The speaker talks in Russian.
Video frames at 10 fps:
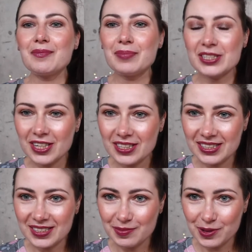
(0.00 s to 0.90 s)

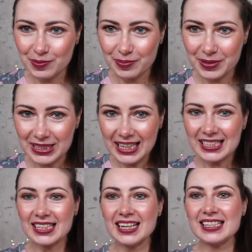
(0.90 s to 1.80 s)
Пожалуйста, не забудьте
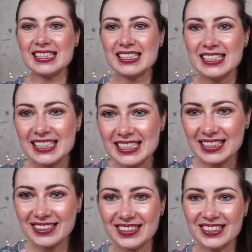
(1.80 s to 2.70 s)
подписаться, оцените
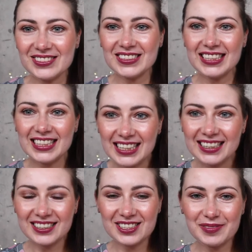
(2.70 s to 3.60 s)
это видео
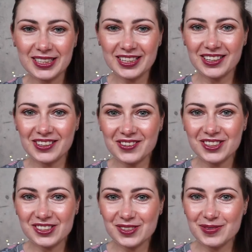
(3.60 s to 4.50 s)
и нажмите на
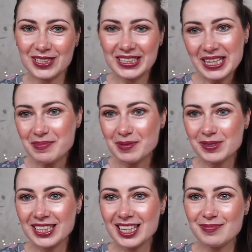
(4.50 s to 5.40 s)
колокольчик, чтобы не
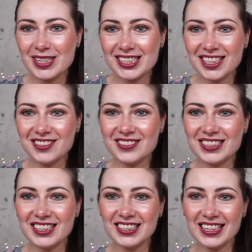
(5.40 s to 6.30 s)
пропускать мои
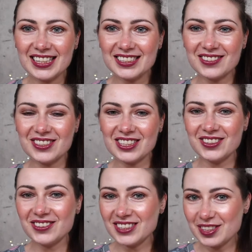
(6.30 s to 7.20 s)
загрузки. Я загружаю от
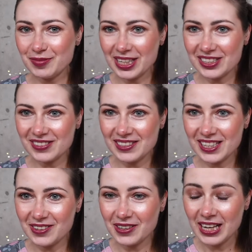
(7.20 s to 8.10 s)
3 до 7 раз в
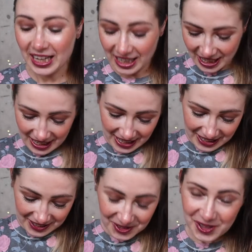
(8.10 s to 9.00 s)
неделю.
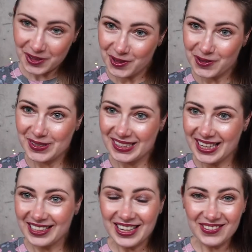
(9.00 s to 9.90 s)
Ну что,
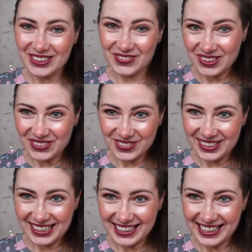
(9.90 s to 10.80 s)
друзья, я вас
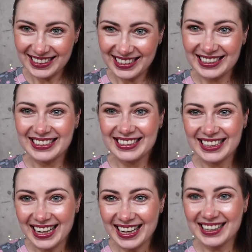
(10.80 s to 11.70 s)
предупреждала,
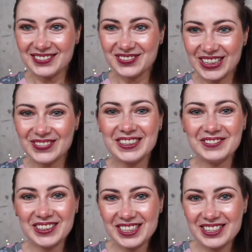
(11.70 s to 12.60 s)
я вам
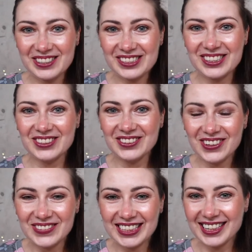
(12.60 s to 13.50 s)
говорила, что
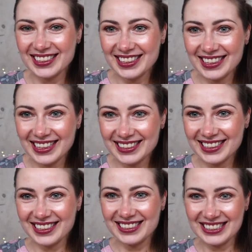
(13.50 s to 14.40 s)
новый контент
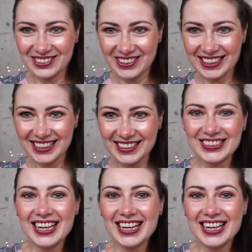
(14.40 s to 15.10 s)
грядет,